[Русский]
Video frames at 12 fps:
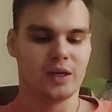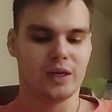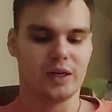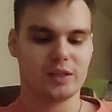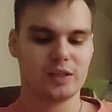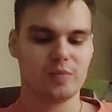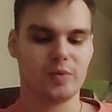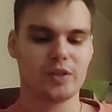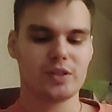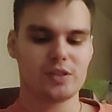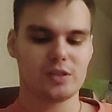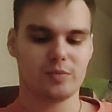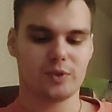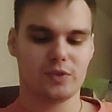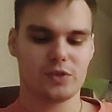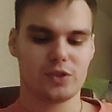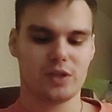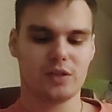Это дополнительно
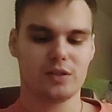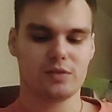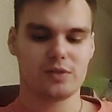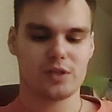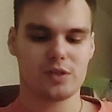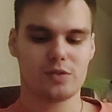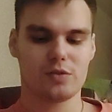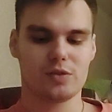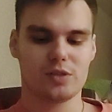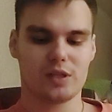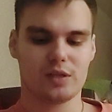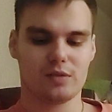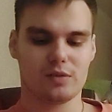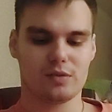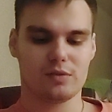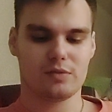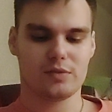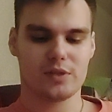подтверждало и возрастной, дина...
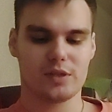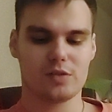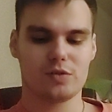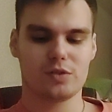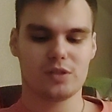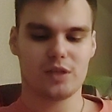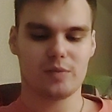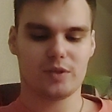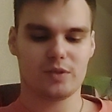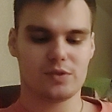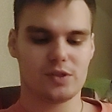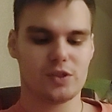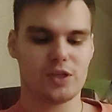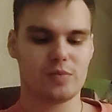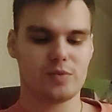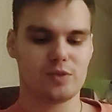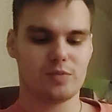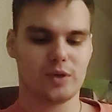возрастной динамикой
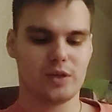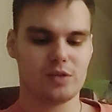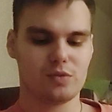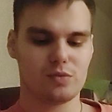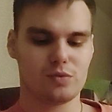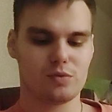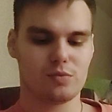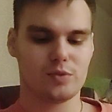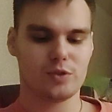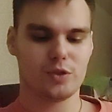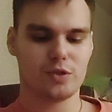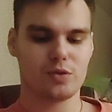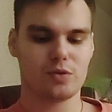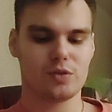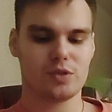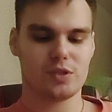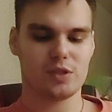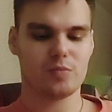встречаемости болезни зубочелюстной
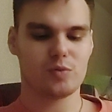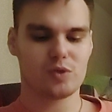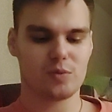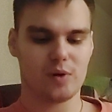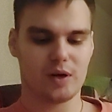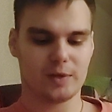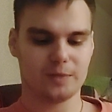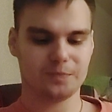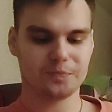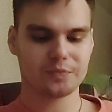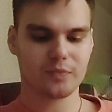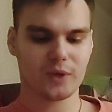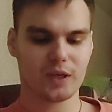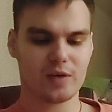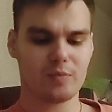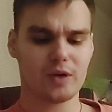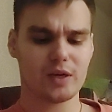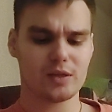системы у собак.
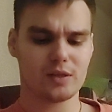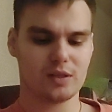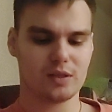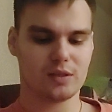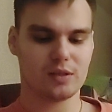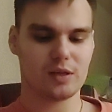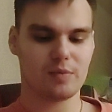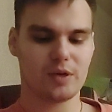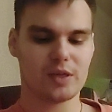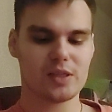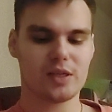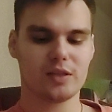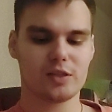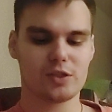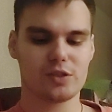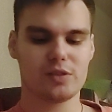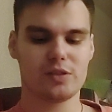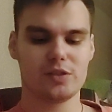Как, пока, э, как показали наши
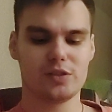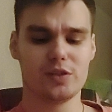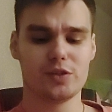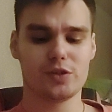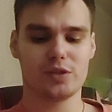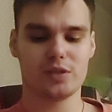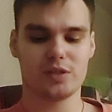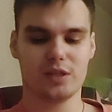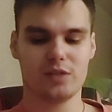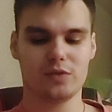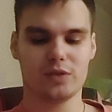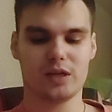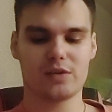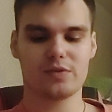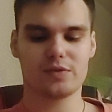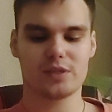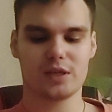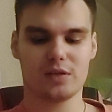статистические исследования, как
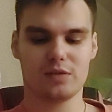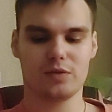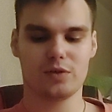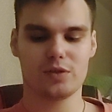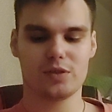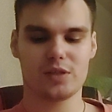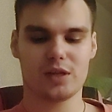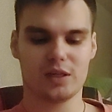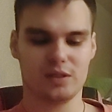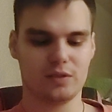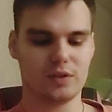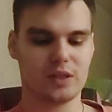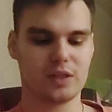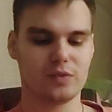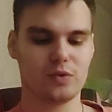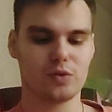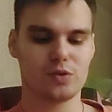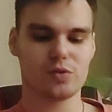в, в городе Саратове, так и в
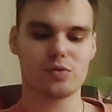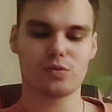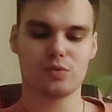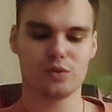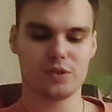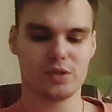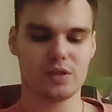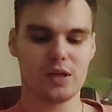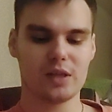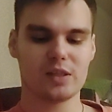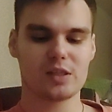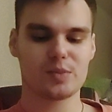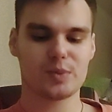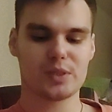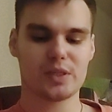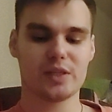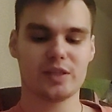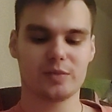городе Сургуте, на
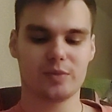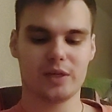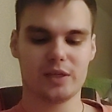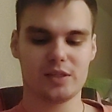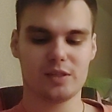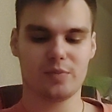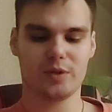распространение болезней